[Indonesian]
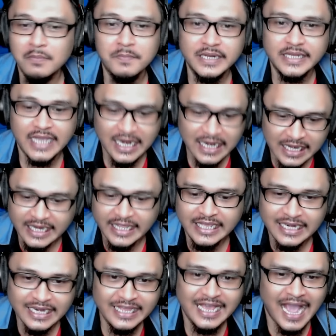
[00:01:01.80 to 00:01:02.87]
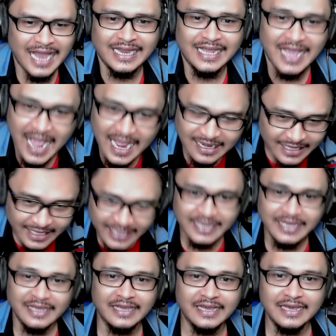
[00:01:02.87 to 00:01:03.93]
memberikan link-link
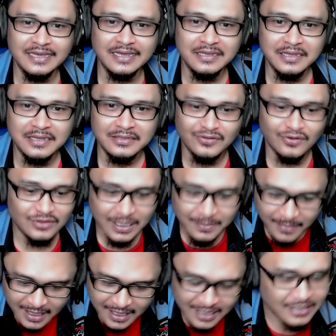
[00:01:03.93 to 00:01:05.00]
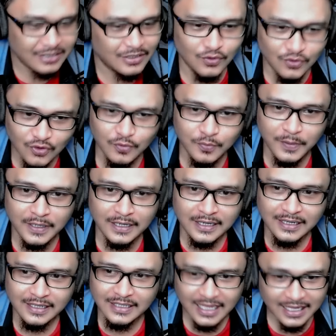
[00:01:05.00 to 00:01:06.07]
aneh-aneh ya terutama
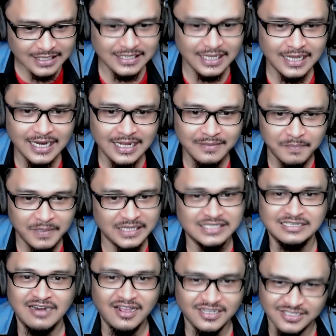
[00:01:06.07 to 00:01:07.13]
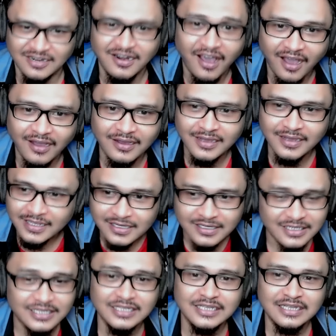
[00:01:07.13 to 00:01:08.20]
youtuber yang sekarang bersenang-senang
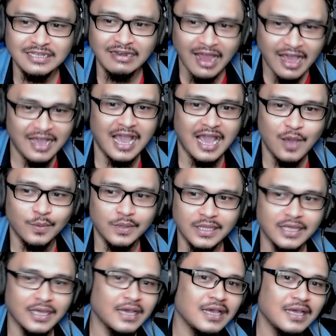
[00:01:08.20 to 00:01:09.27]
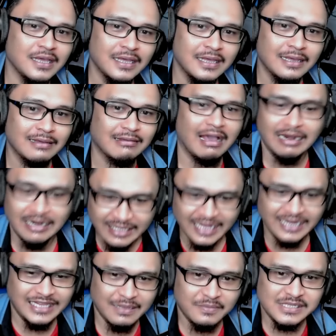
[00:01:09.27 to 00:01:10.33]
di Langkawi ya
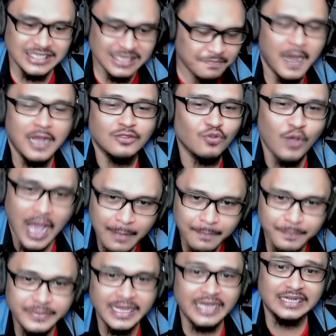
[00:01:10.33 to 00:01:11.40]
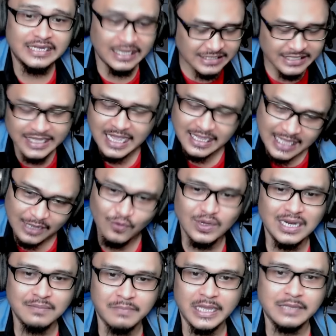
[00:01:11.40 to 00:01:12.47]
kalian yang menjadi batu api akhirnya saya agak
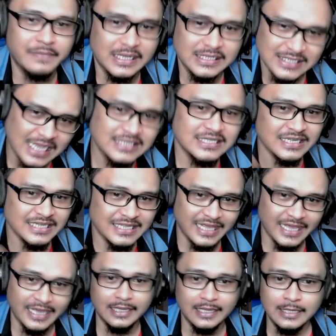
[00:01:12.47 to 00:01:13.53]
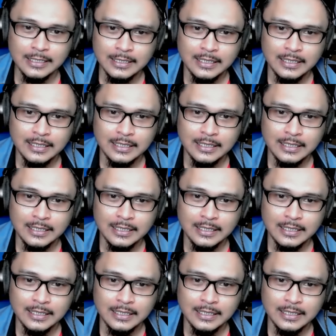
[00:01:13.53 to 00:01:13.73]
kurang baik-baik saja nih geng